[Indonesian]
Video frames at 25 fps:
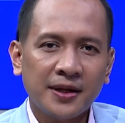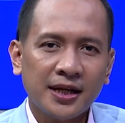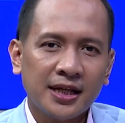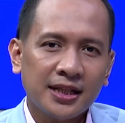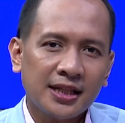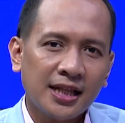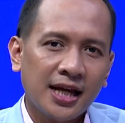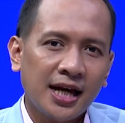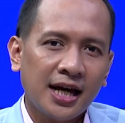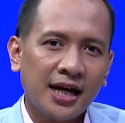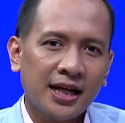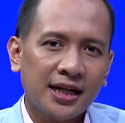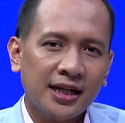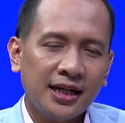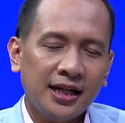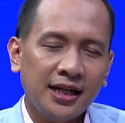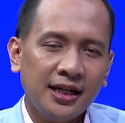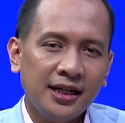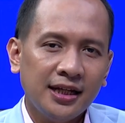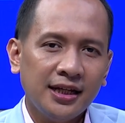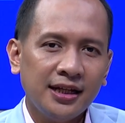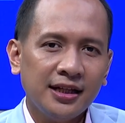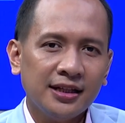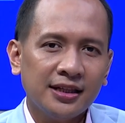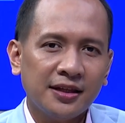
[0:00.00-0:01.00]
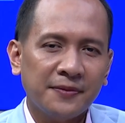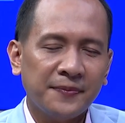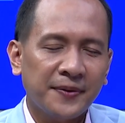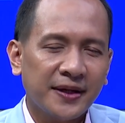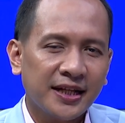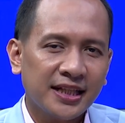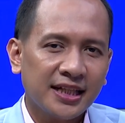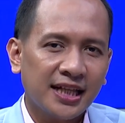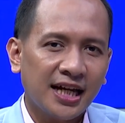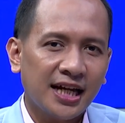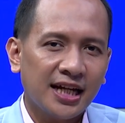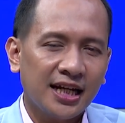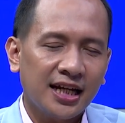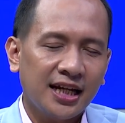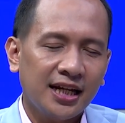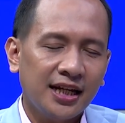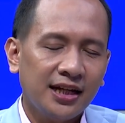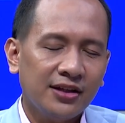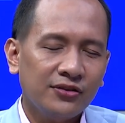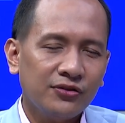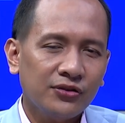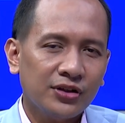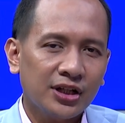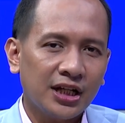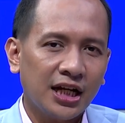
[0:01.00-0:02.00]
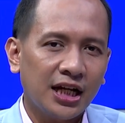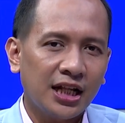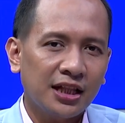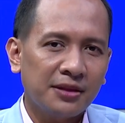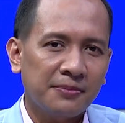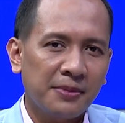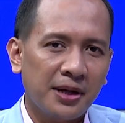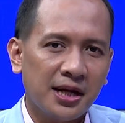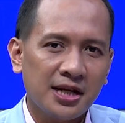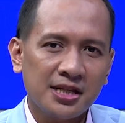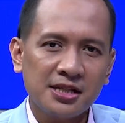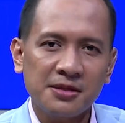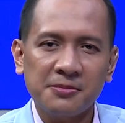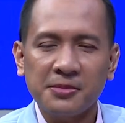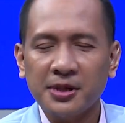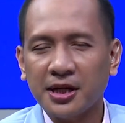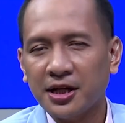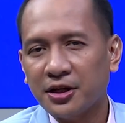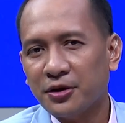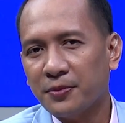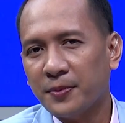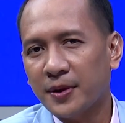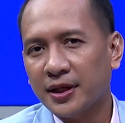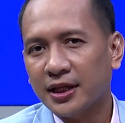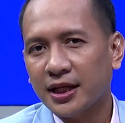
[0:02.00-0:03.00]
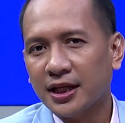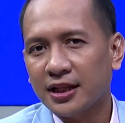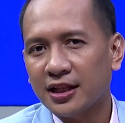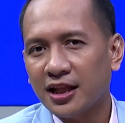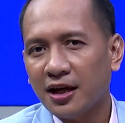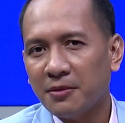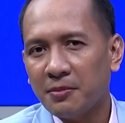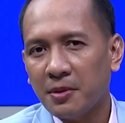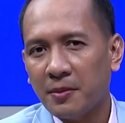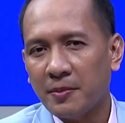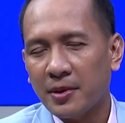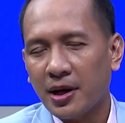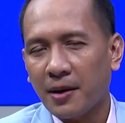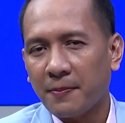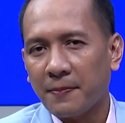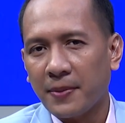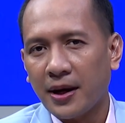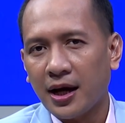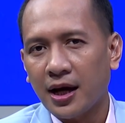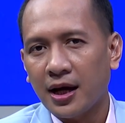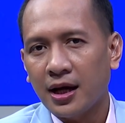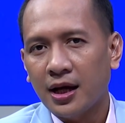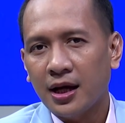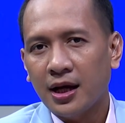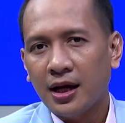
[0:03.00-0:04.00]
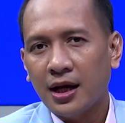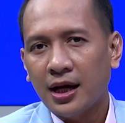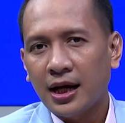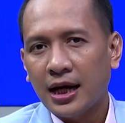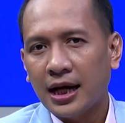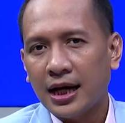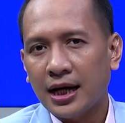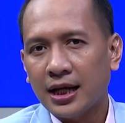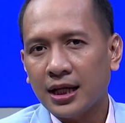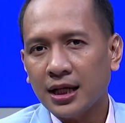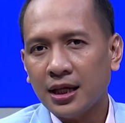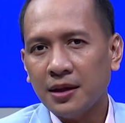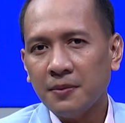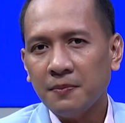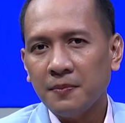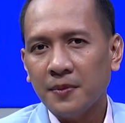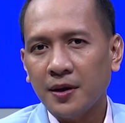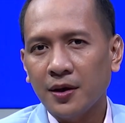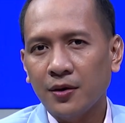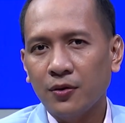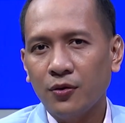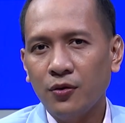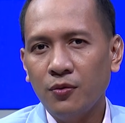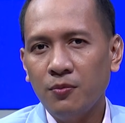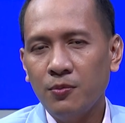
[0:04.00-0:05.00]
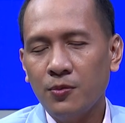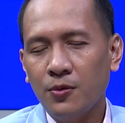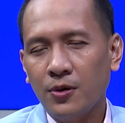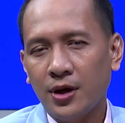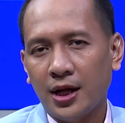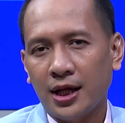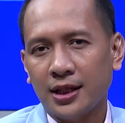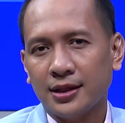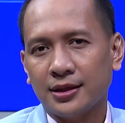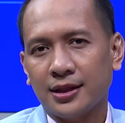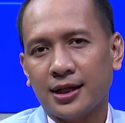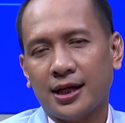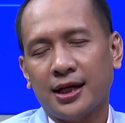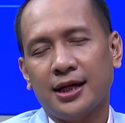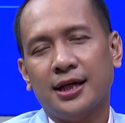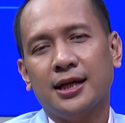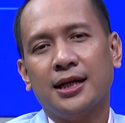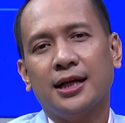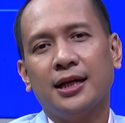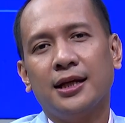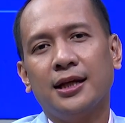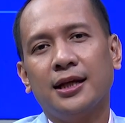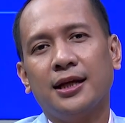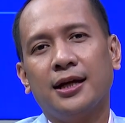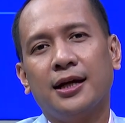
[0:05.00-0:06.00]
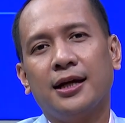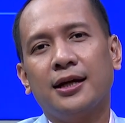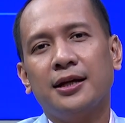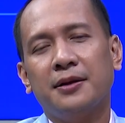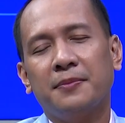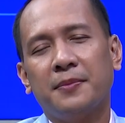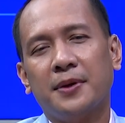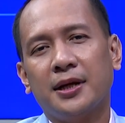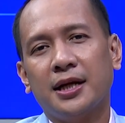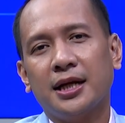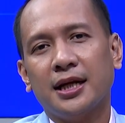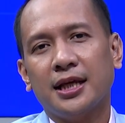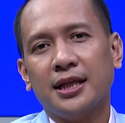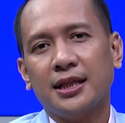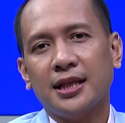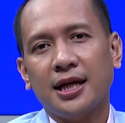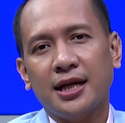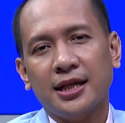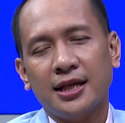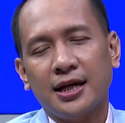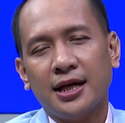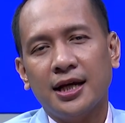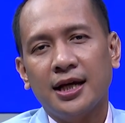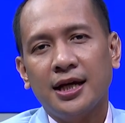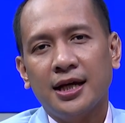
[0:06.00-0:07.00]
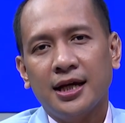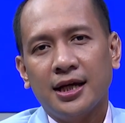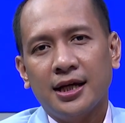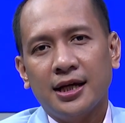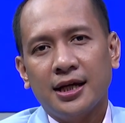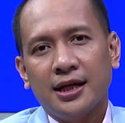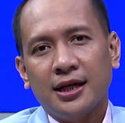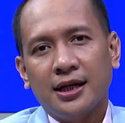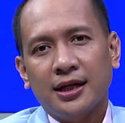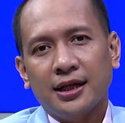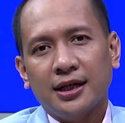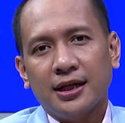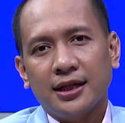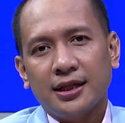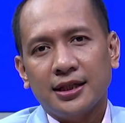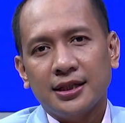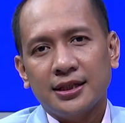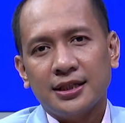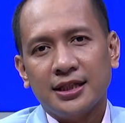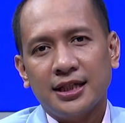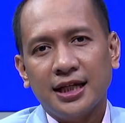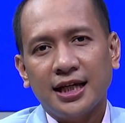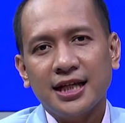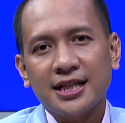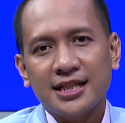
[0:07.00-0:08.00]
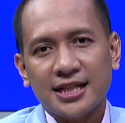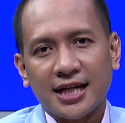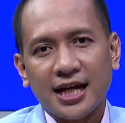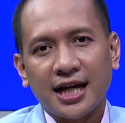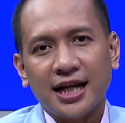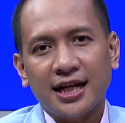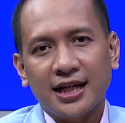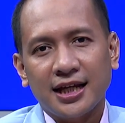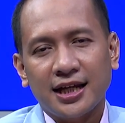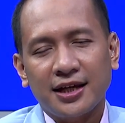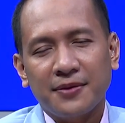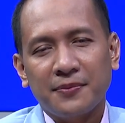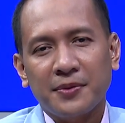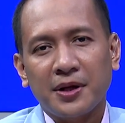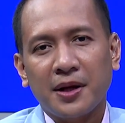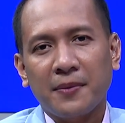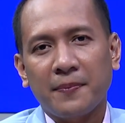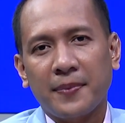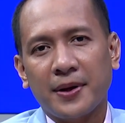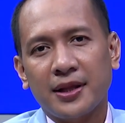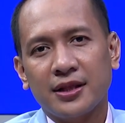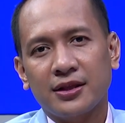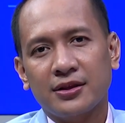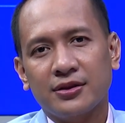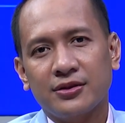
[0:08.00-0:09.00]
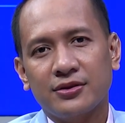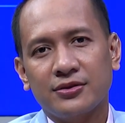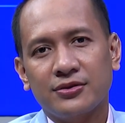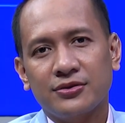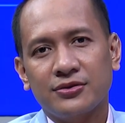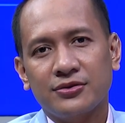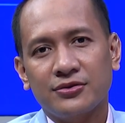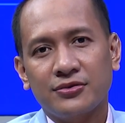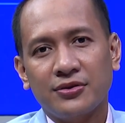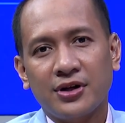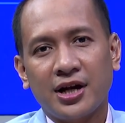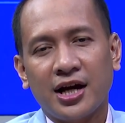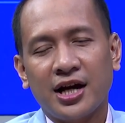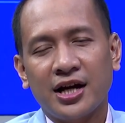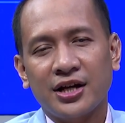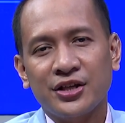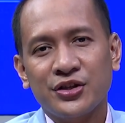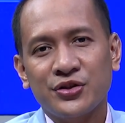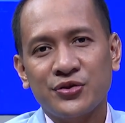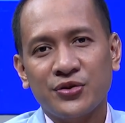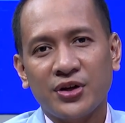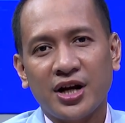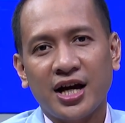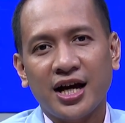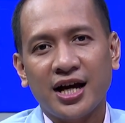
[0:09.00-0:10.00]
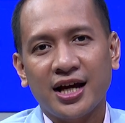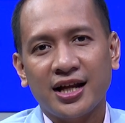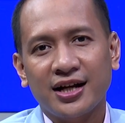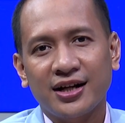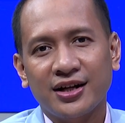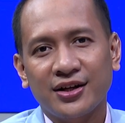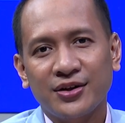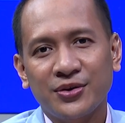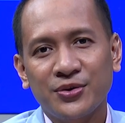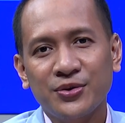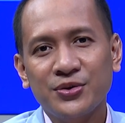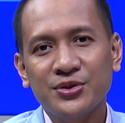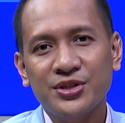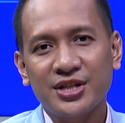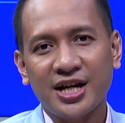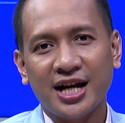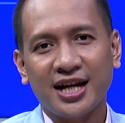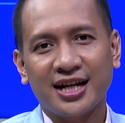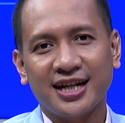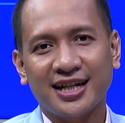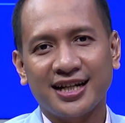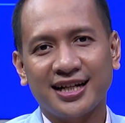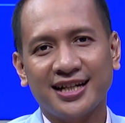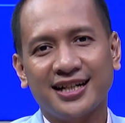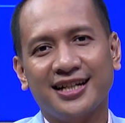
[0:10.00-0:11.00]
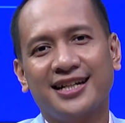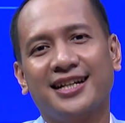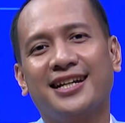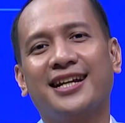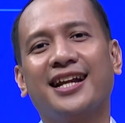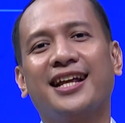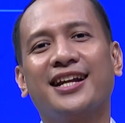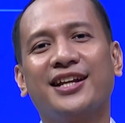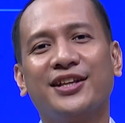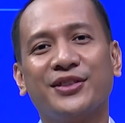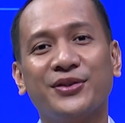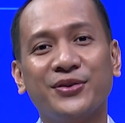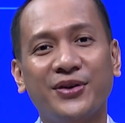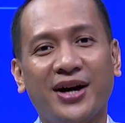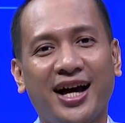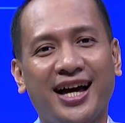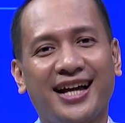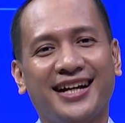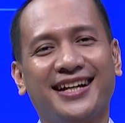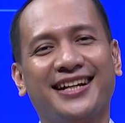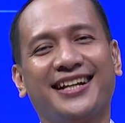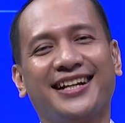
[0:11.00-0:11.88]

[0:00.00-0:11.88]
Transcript: kita hari ini. Tema kita hari ini tuh relate banget sama kehidupan kita beberapa hari, minggu, bulan terakhir ini ya. Dimana kita hanya sedikit sekali mendapat curahan-curahan hujan dari Tuhan